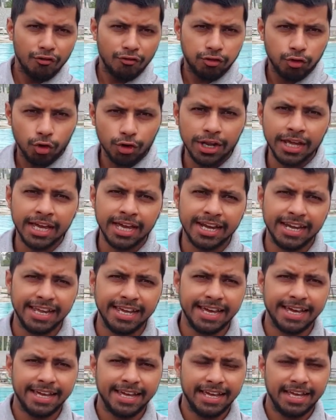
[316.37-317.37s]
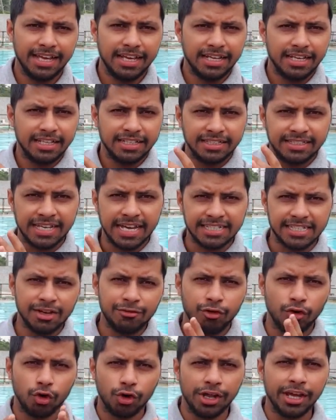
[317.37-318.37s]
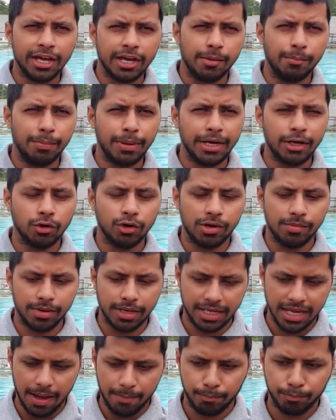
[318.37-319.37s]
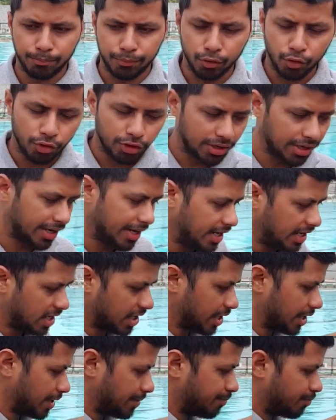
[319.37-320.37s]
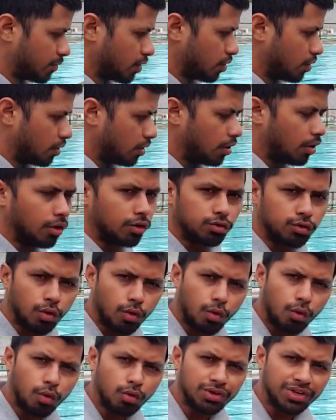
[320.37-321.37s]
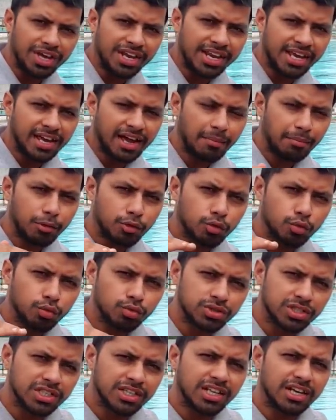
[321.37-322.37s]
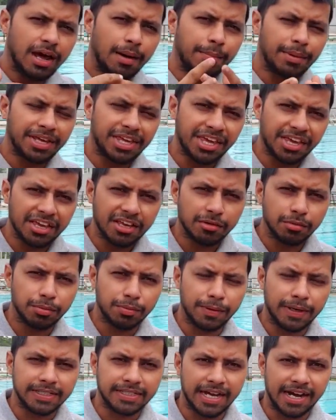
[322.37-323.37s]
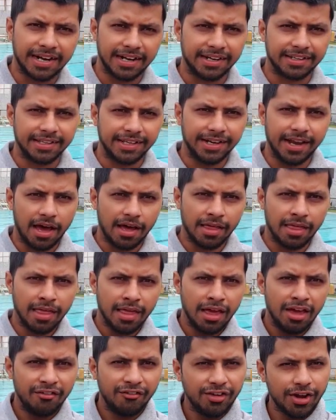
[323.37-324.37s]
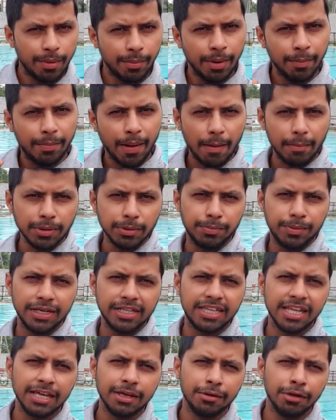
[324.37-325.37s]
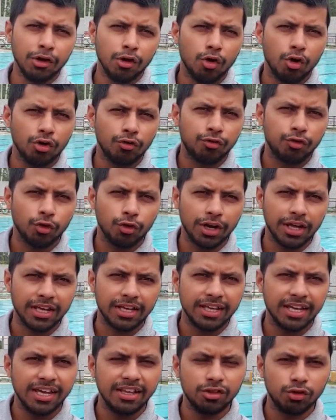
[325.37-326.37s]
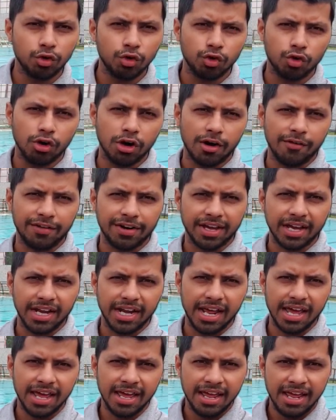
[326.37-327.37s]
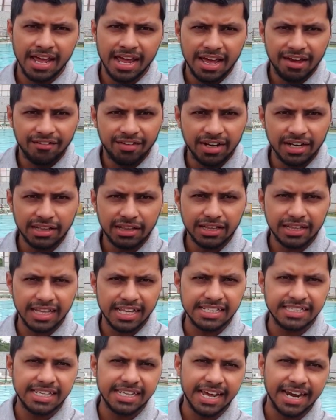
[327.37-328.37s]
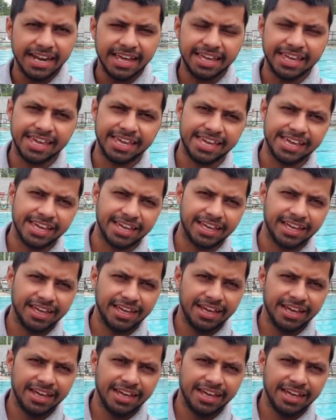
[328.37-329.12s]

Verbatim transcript: फ्लोटिंग करनी है जैसे फ्लोटिंग कंप्लीट होगी मतलब कि आप फ्लोट करने लग गए तो ये नहीं है कि आपने उसी दिन आपने किकिंग प्लस ऐड कर दी ना फिर आपने वापस ब्रीथिंग और फ्लोटिंग इन दोनों को कवर करना है फिर तीसरी यानी किकिंग